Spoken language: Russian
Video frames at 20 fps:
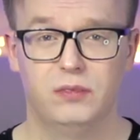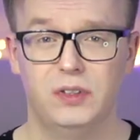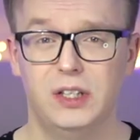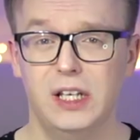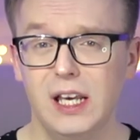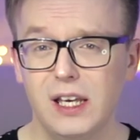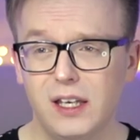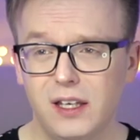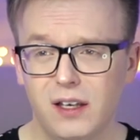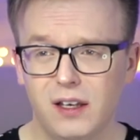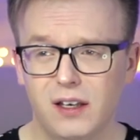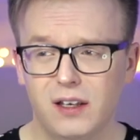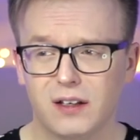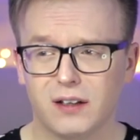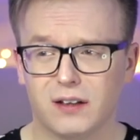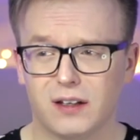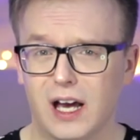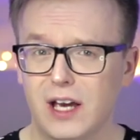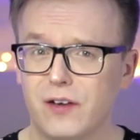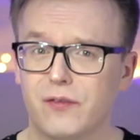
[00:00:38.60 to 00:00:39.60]
Некий
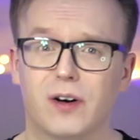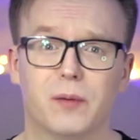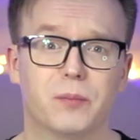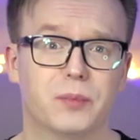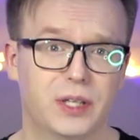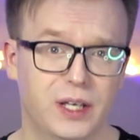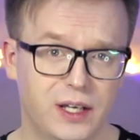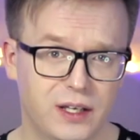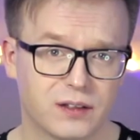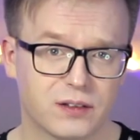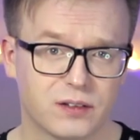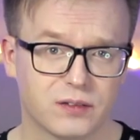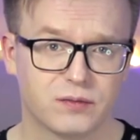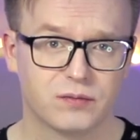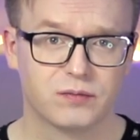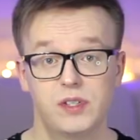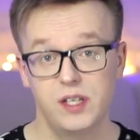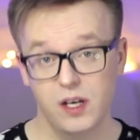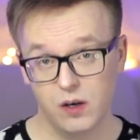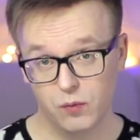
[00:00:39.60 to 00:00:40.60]
лайф-апдейт.
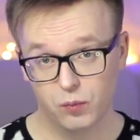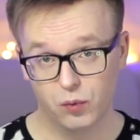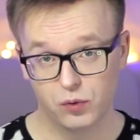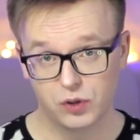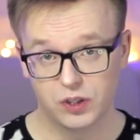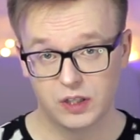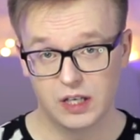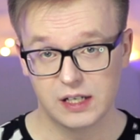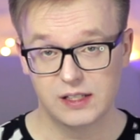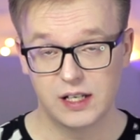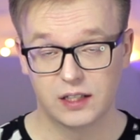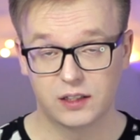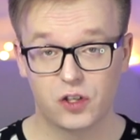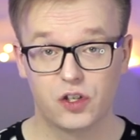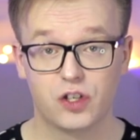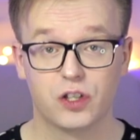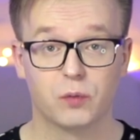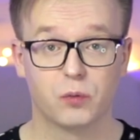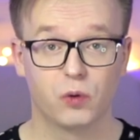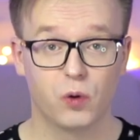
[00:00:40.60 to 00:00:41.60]
Тем будет
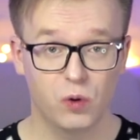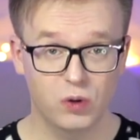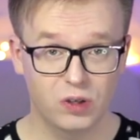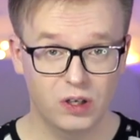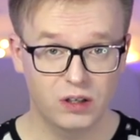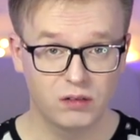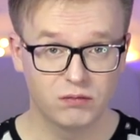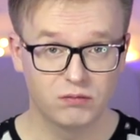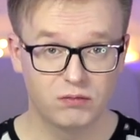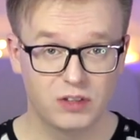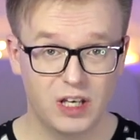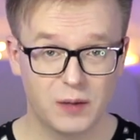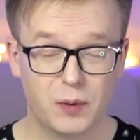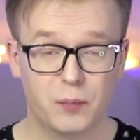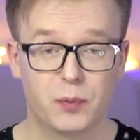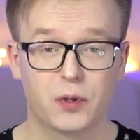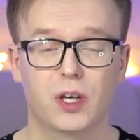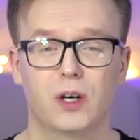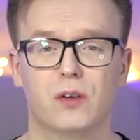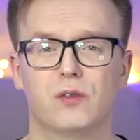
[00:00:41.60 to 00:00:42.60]
достаточно много, я
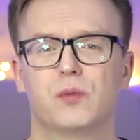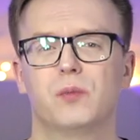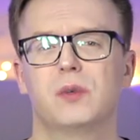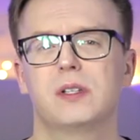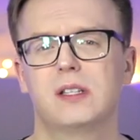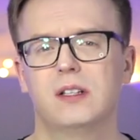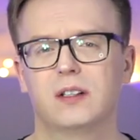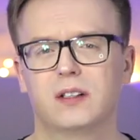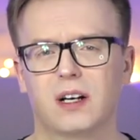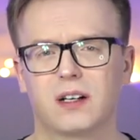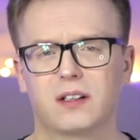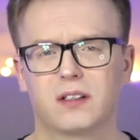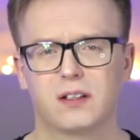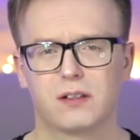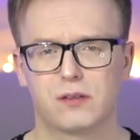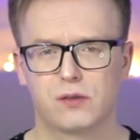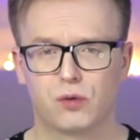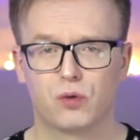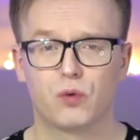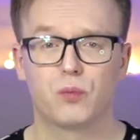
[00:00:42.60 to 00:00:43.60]
попытаюсь мысли
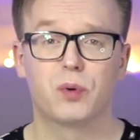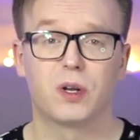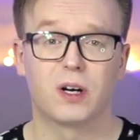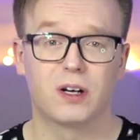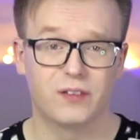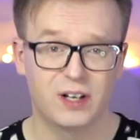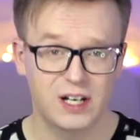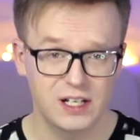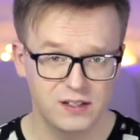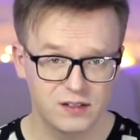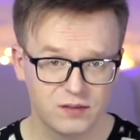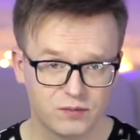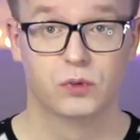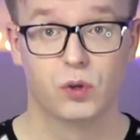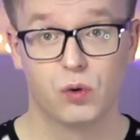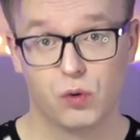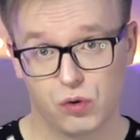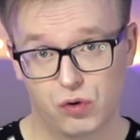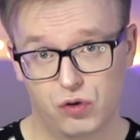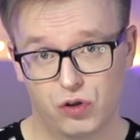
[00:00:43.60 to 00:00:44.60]
как-то сгруппировать,
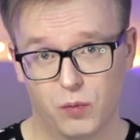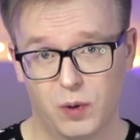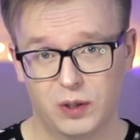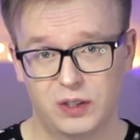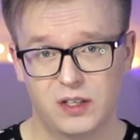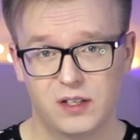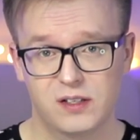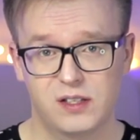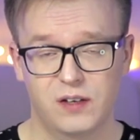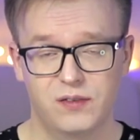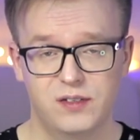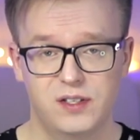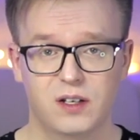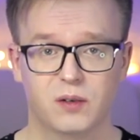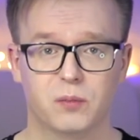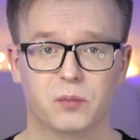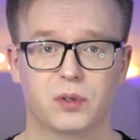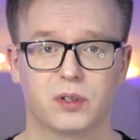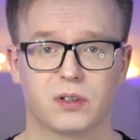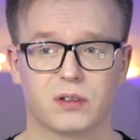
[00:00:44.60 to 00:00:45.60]
но чтобы это не
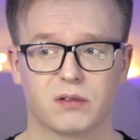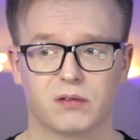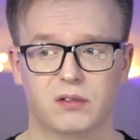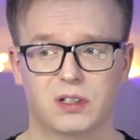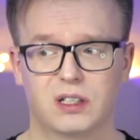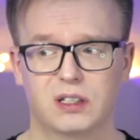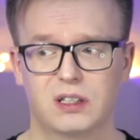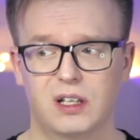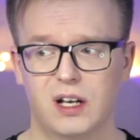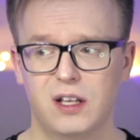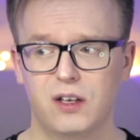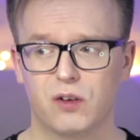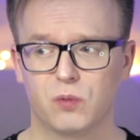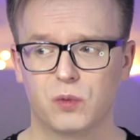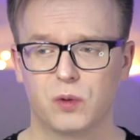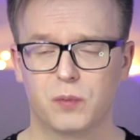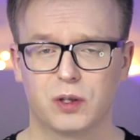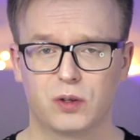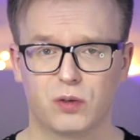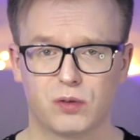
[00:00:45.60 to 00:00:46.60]
совсем был
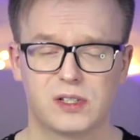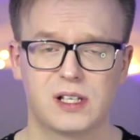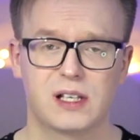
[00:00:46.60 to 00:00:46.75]
неконтролируемый поток